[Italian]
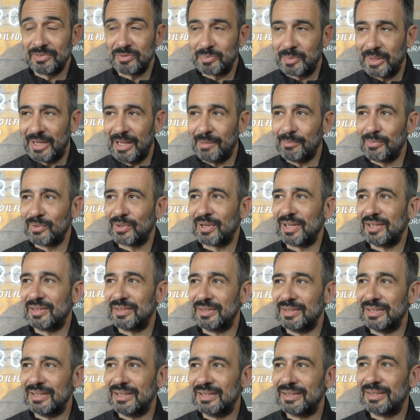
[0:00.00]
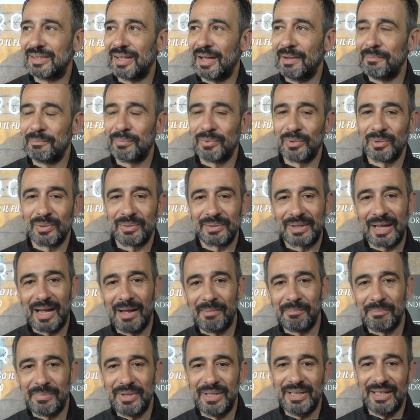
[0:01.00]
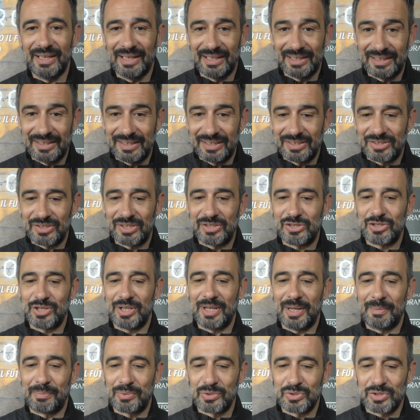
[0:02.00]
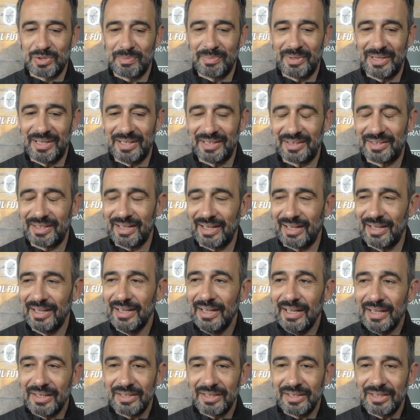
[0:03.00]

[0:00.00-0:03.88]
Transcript: speriamo che il tempo cambi e si ci dia la possibilità